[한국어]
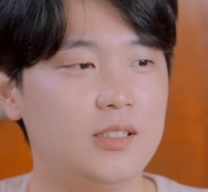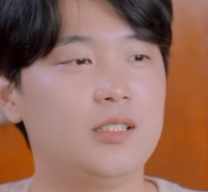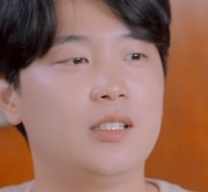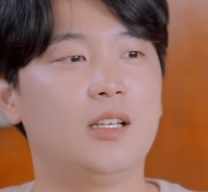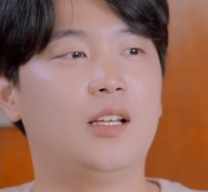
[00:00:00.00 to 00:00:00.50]

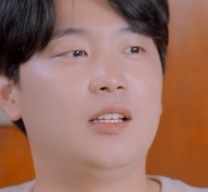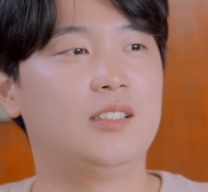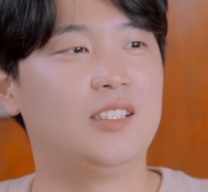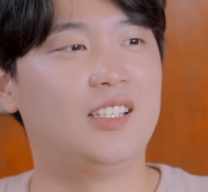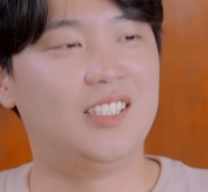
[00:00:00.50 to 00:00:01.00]

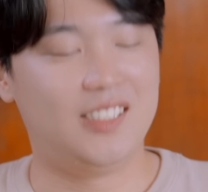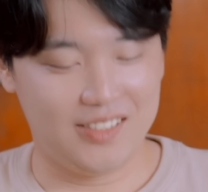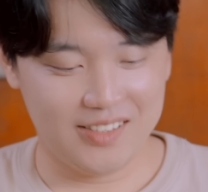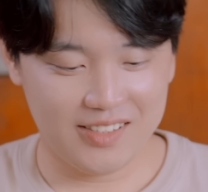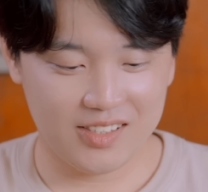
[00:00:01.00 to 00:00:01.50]
생각해보니
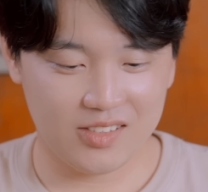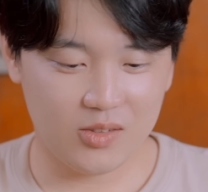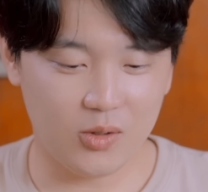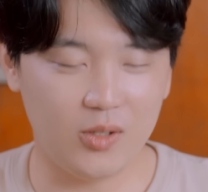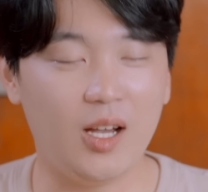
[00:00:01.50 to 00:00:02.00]
그럴만하네.
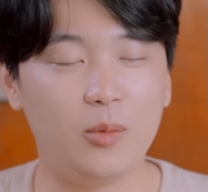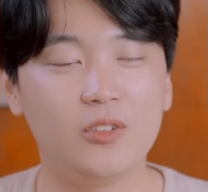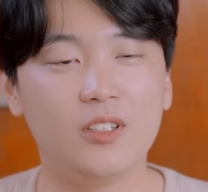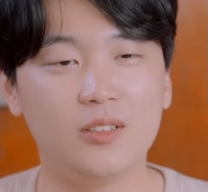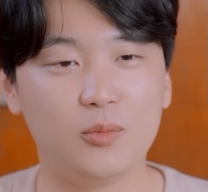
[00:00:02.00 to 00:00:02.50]
너네
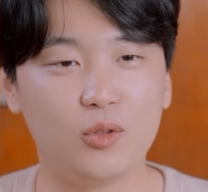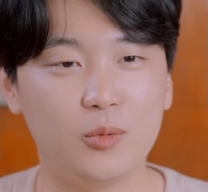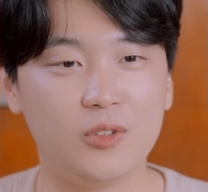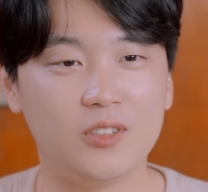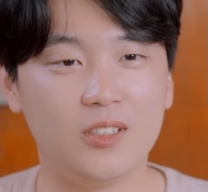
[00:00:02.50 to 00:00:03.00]
아버지한테 물어보지